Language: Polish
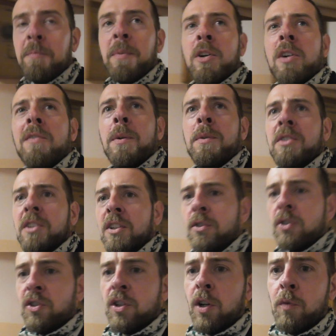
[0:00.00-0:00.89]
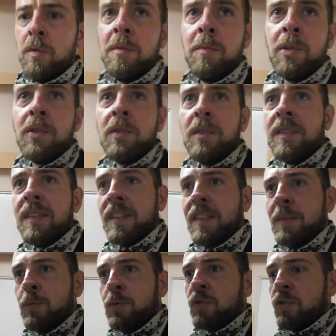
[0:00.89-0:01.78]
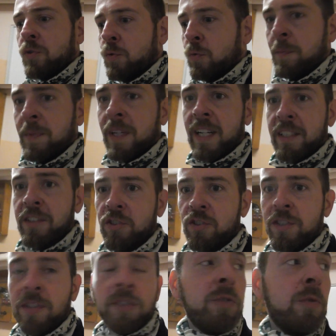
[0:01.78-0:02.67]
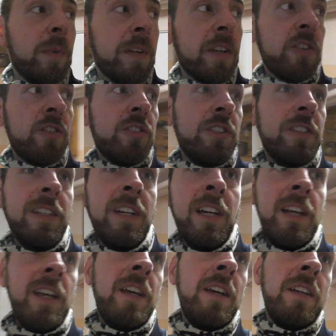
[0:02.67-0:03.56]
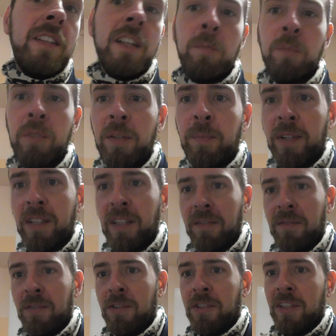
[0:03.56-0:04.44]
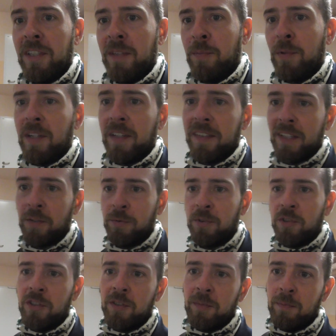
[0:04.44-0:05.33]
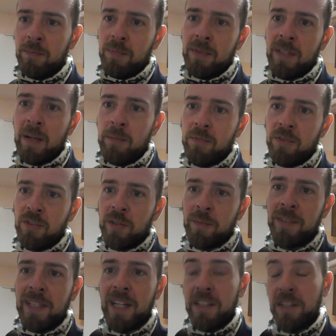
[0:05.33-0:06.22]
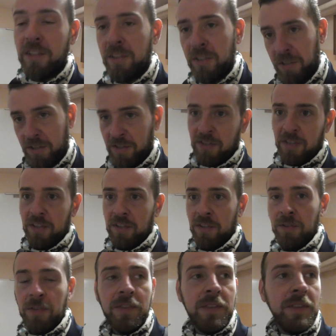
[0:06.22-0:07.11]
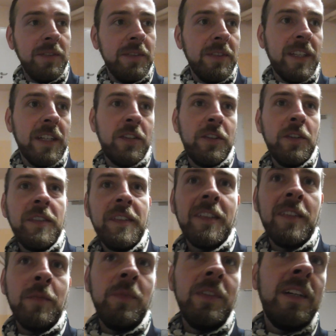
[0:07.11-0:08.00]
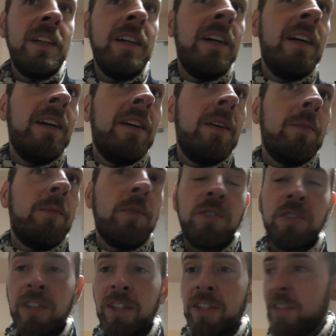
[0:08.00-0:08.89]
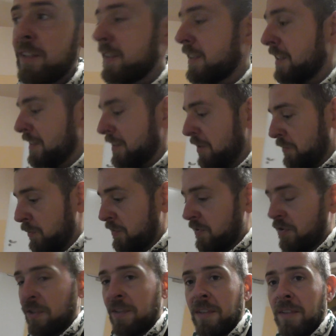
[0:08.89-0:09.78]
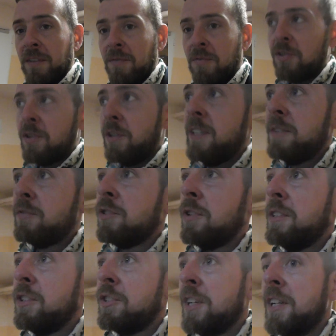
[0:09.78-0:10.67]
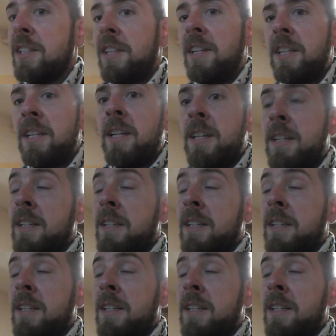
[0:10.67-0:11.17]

wpakowałem się do szkoły, bo to jest zespół szkół mechanicznych numer 3. Tam mnie panie woźne pokazały, że tam, żeby dalej iść. No i tak chodzę sobie po 40 znowu w szkole, w szkole średniej.